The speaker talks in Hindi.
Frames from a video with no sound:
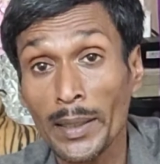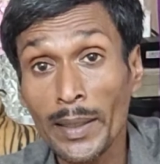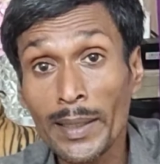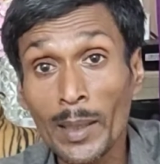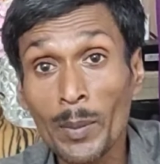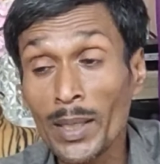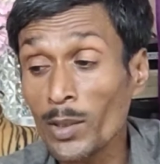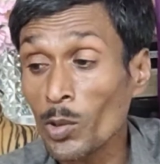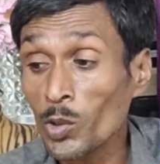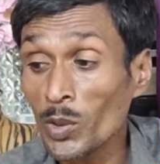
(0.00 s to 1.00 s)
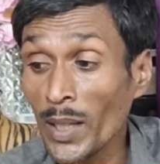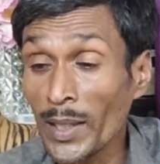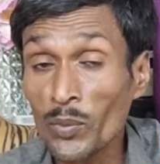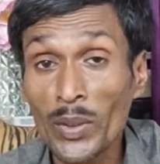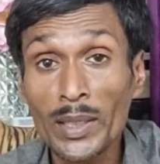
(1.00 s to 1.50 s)
ये केबिल है दोस्तों
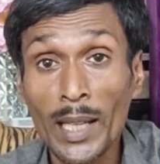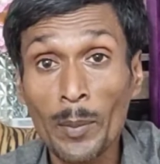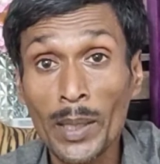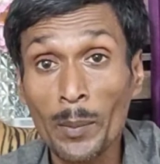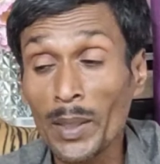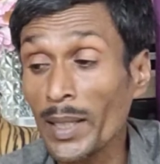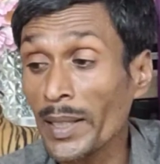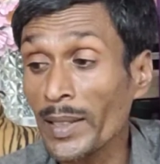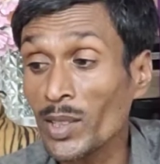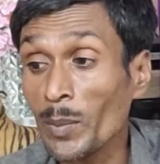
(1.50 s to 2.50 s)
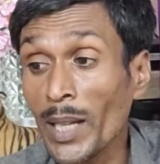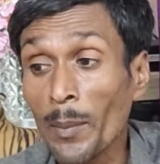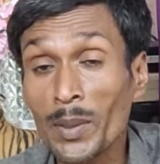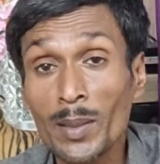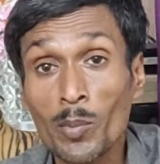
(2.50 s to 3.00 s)
यहाँ स्प्रिंग टाइप केबिल है कैसे भी
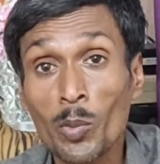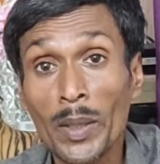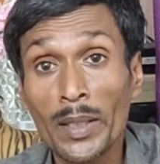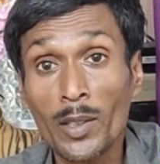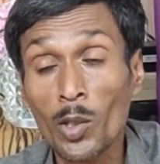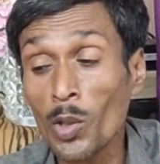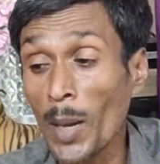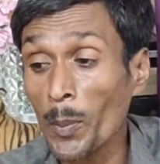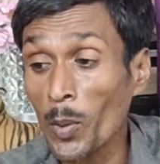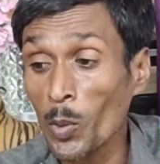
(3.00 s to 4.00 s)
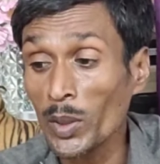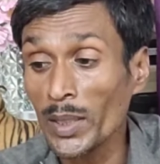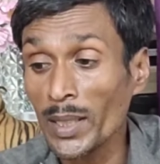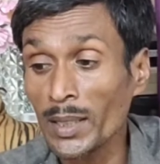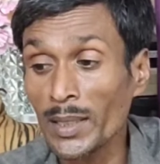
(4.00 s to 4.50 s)
आप इसे मूवमेंट करो आपको कोई
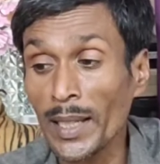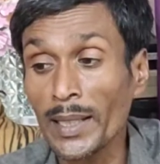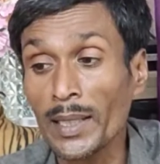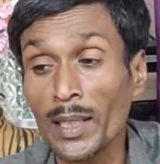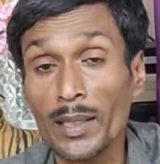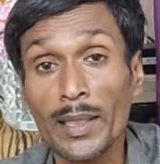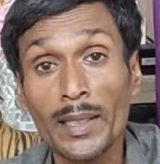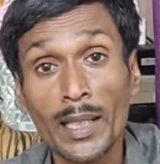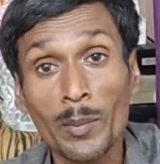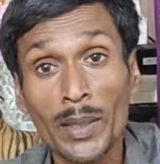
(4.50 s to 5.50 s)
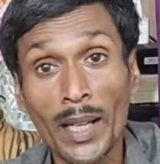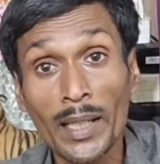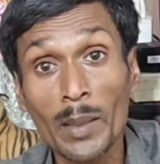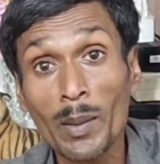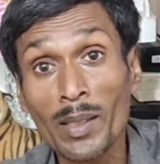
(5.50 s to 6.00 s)
दिक्कत नहीं आएगी नहीं कहीं में क्या
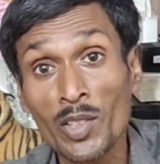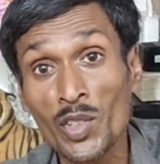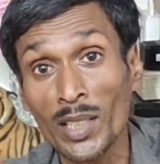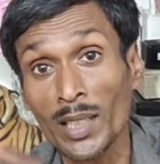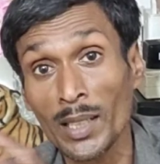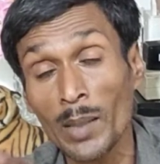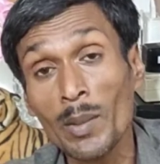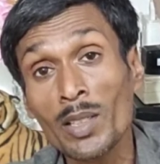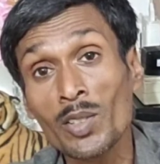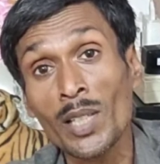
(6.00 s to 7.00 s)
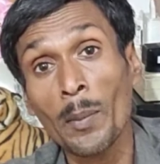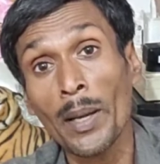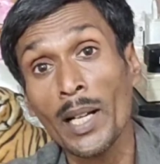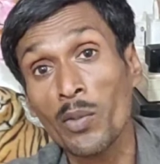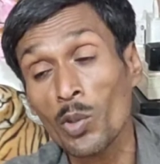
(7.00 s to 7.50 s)
केबिल खिंच जाता है केबिल खिंचते
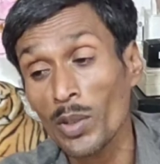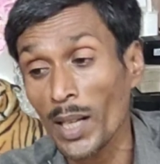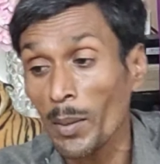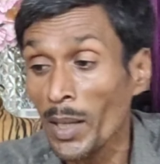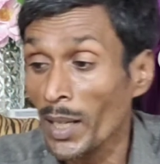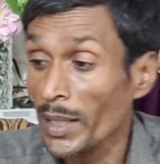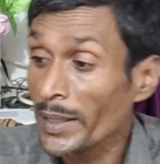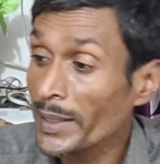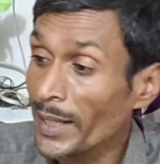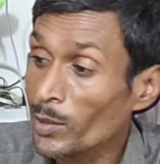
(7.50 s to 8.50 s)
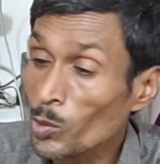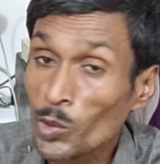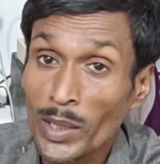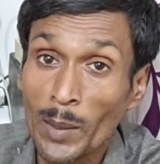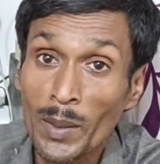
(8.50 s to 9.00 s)
आपका हेडफोन ख़राब लेकिन यहाँ
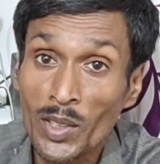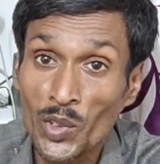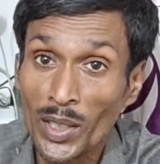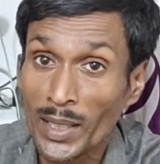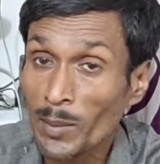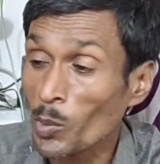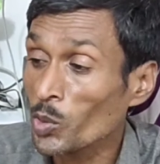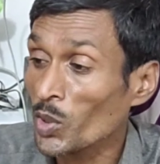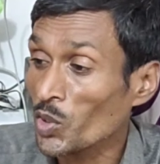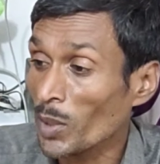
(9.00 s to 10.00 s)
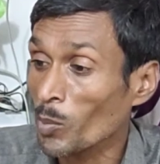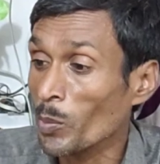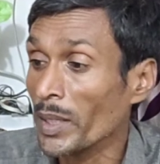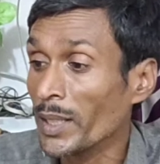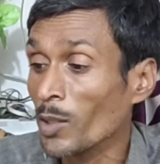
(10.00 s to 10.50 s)
दोस्तों केबिल खिंचेगा नहीं बहुत ही अच्छा
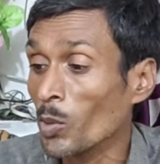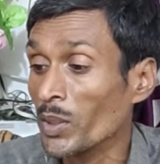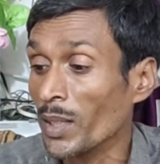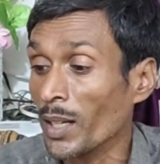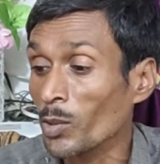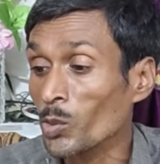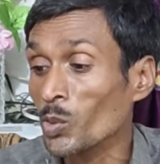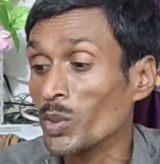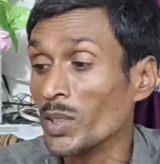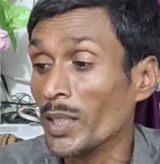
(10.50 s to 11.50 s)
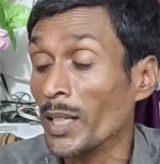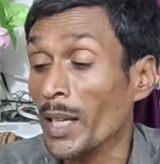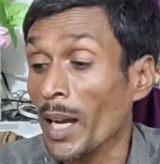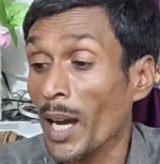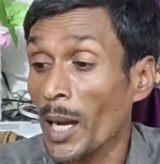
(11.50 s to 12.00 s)
मूवमेंट है और यहाँ दोस्तों ये
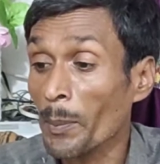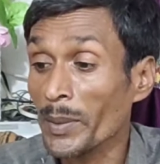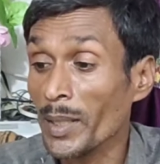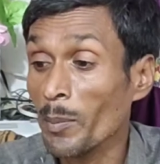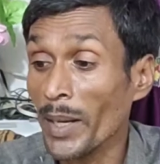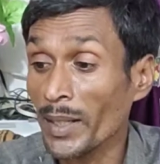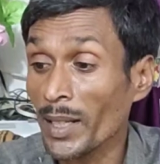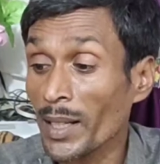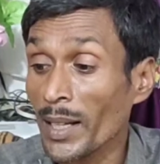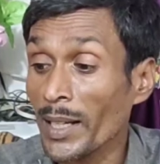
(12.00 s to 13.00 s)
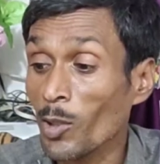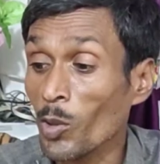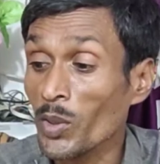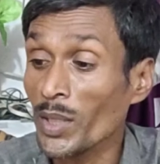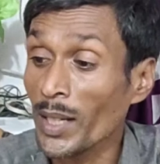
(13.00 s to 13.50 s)
आप मेटल का है
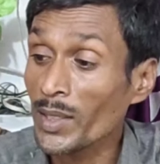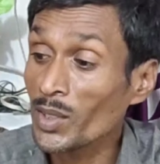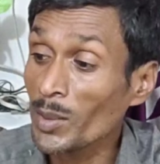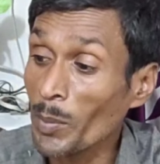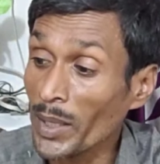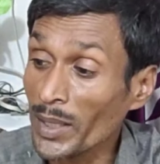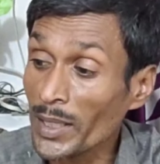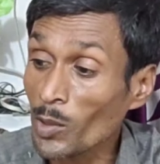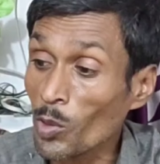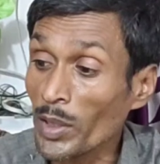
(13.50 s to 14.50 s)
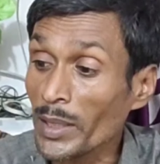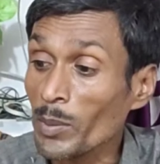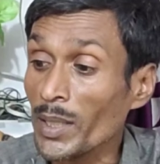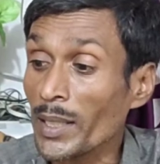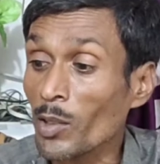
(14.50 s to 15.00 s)
और यहाँ इसकी मेटल की क्वालिटी
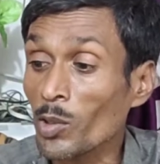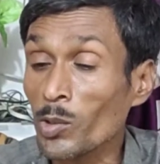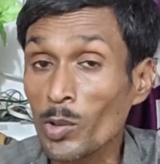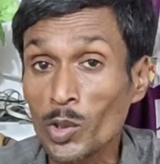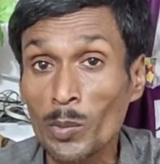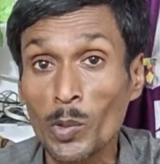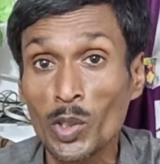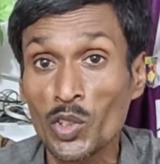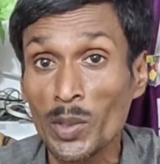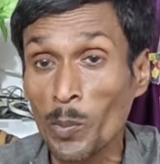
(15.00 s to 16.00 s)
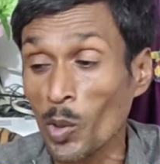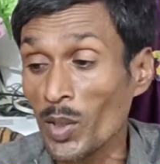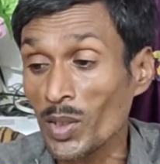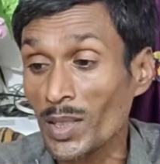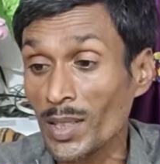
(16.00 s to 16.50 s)
भी देख रहे हो तो दोस्तों बहुत अच्छी
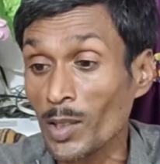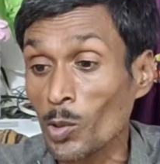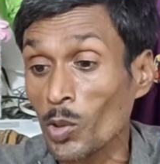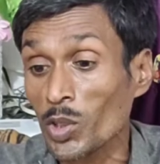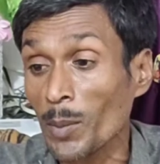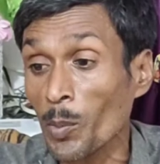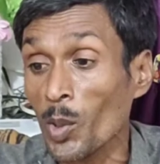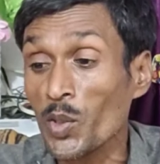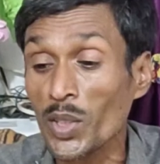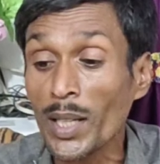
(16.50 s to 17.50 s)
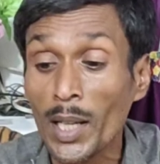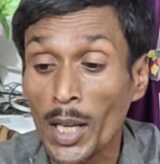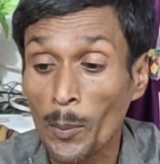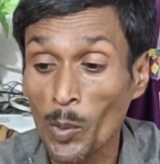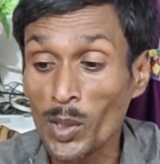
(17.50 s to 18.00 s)
पॉलिश के साथ दोनों तरफ पॉलिश है
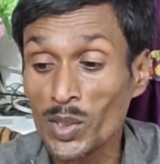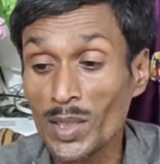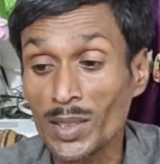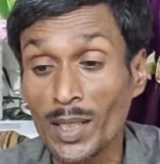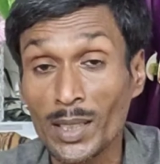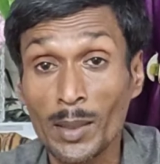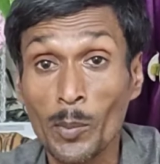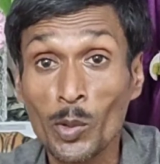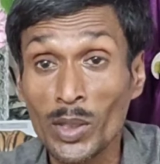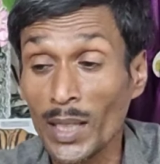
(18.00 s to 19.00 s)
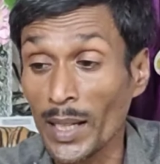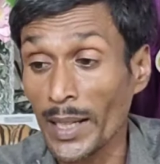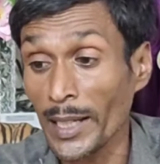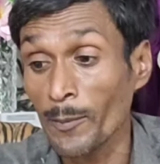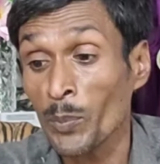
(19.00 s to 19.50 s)
पॉलिश के साथ ये बहुत दिया
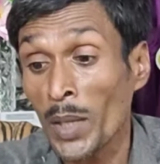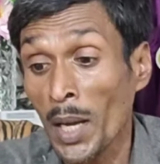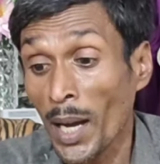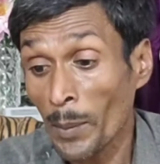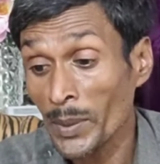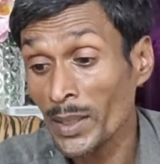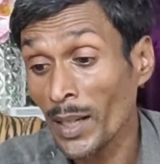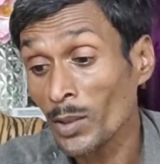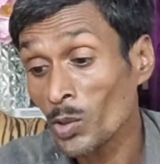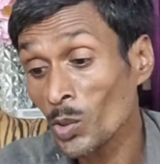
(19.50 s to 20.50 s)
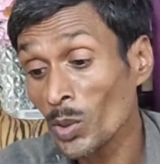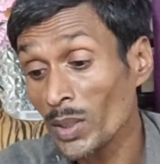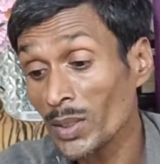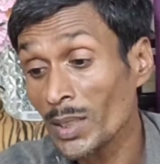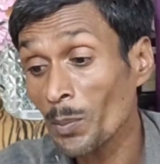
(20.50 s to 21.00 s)
गया है अब यहाँ दोस्तों
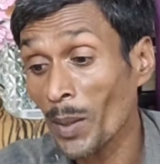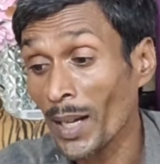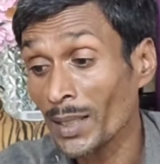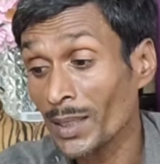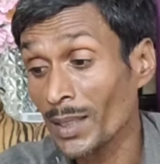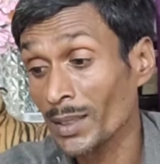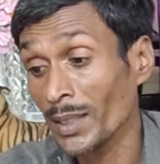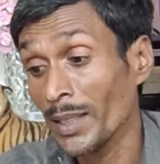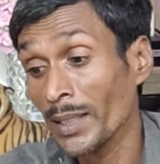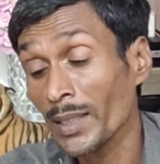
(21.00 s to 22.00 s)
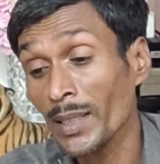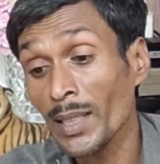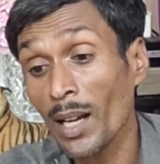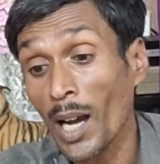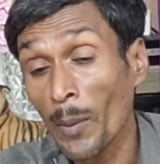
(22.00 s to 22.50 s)
इसकी बात करते हैं
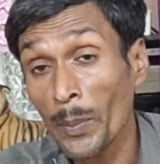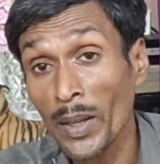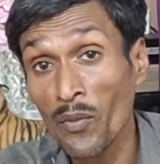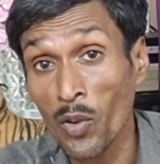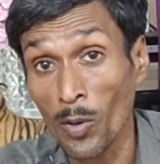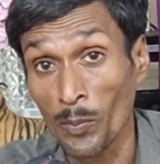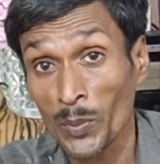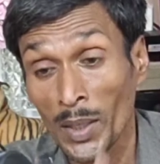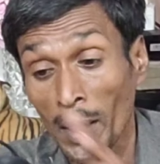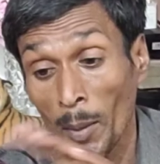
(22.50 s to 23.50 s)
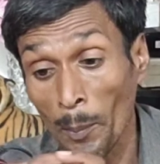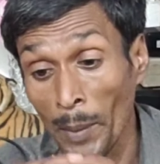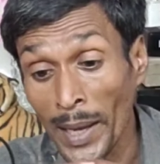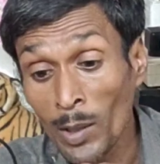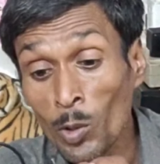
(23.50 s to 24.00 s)
कि आपके फॉर्म
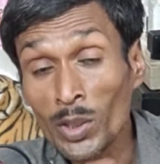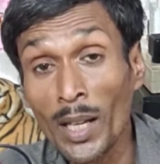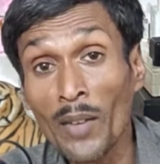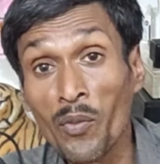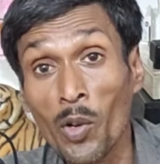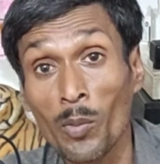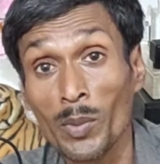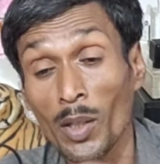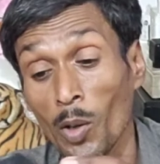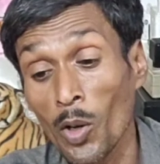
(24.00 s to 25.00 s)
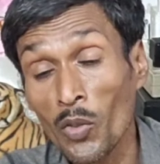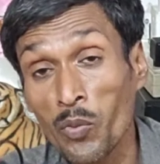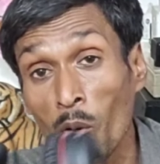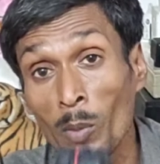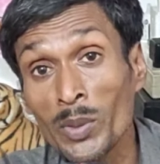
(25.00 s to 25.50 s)
मैन होता है फॉर्म और
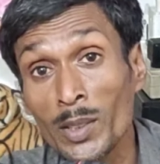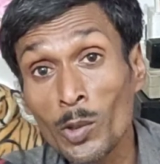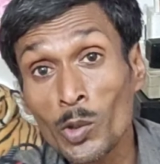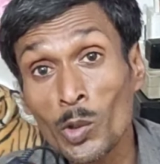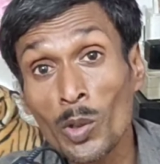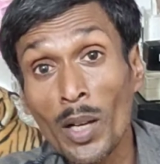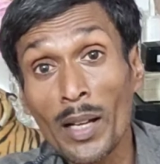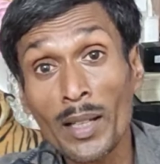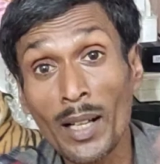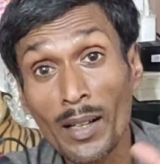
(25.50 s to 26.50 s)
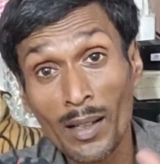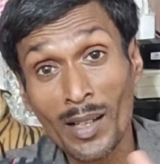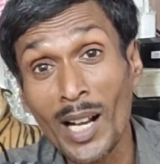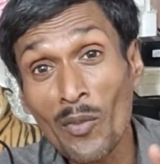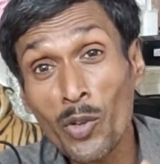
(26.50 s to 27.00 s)
फॉर्म से दोस्तों अगर
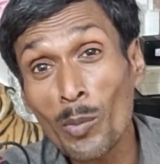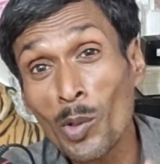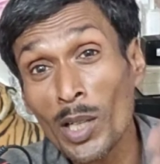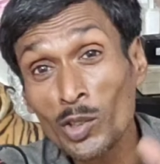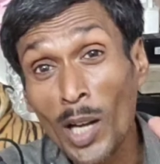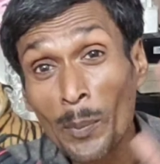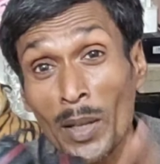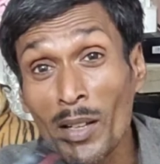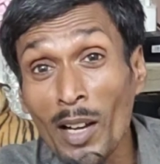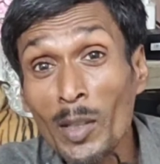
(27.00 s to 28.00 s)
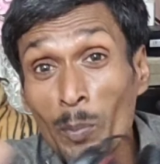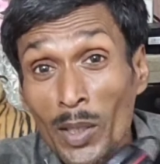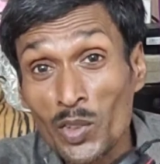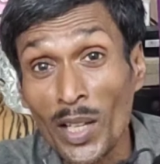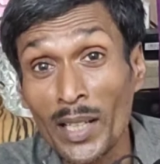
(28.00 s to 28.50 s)
ख़राब फॉर्म होगा तो आपके कान
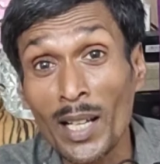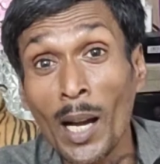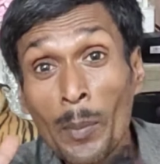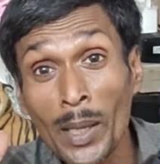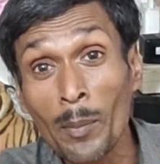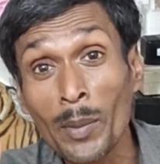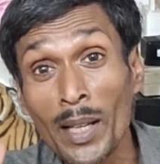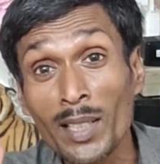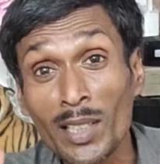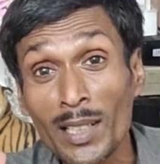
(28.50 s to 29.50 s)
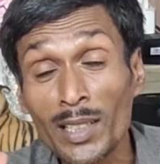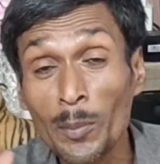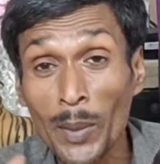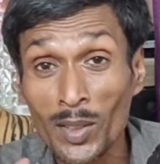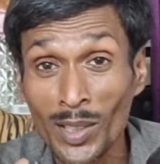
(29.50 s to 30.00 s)
पक जाएंगे आप गेम खेलते
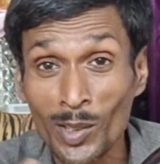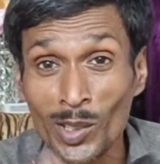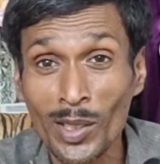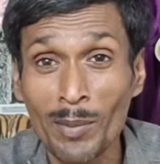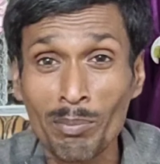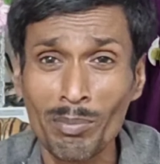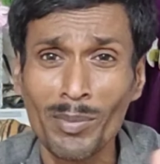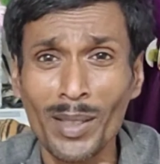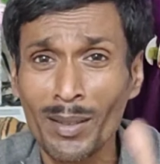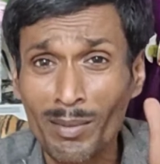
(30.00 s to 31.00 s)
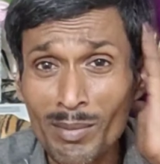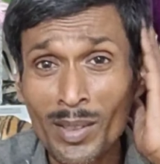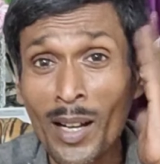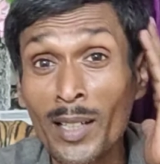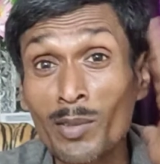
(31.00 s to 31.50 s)
खेलते परेशान हो जाओगे
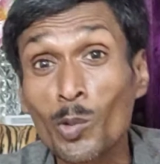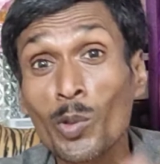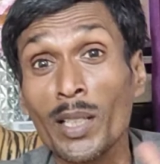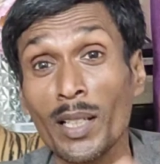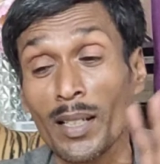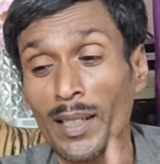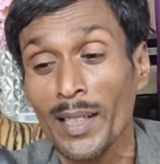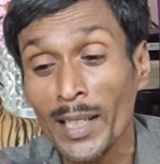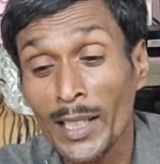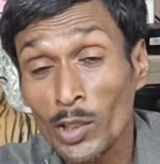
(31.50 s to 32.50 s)
कान दुखने लग गए